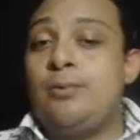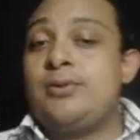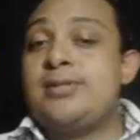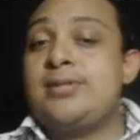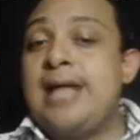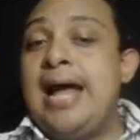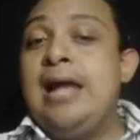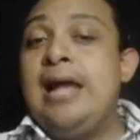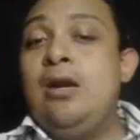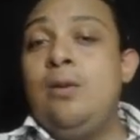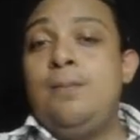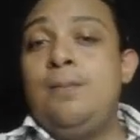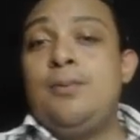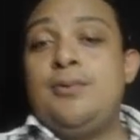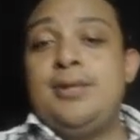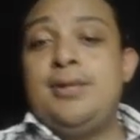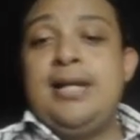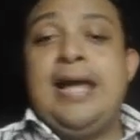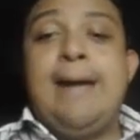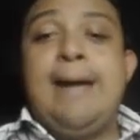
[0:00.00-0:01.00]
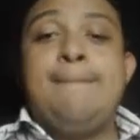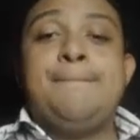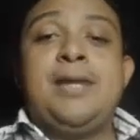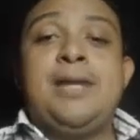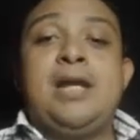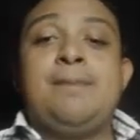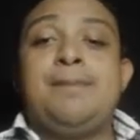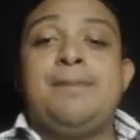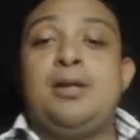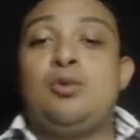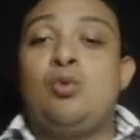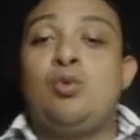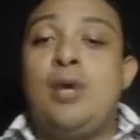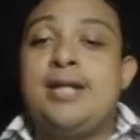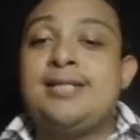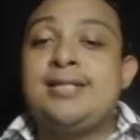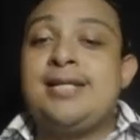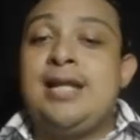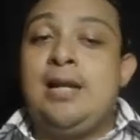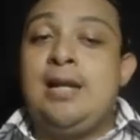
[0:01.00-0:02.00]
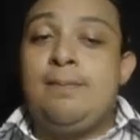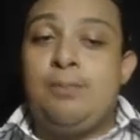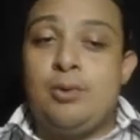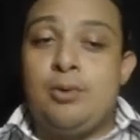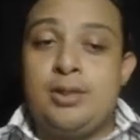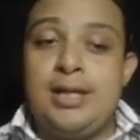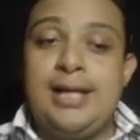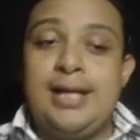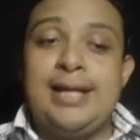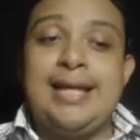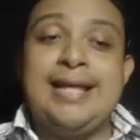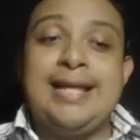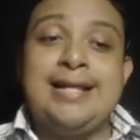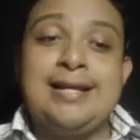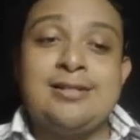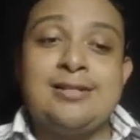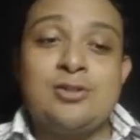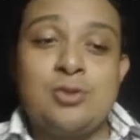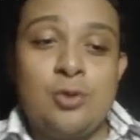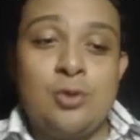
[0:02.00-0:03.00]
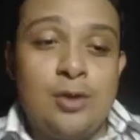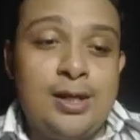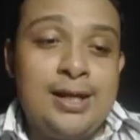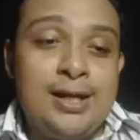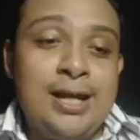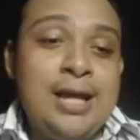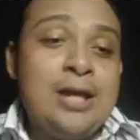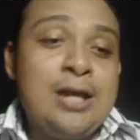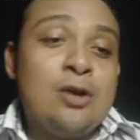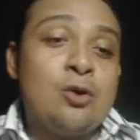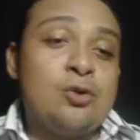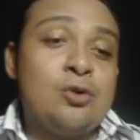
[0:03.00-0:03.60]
pues ANLO podría perpetuarse en el poder y destruir